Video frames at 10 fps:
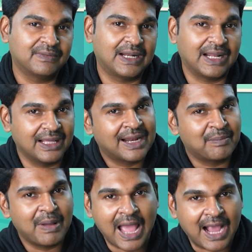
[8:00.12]
நம்ம வேலை
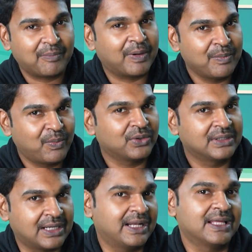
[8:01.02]
நம்ம ஹேக் பண்ண
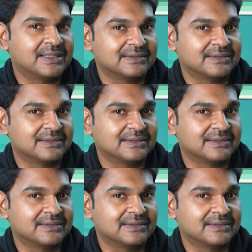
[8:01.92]
போகிறது கிடையாது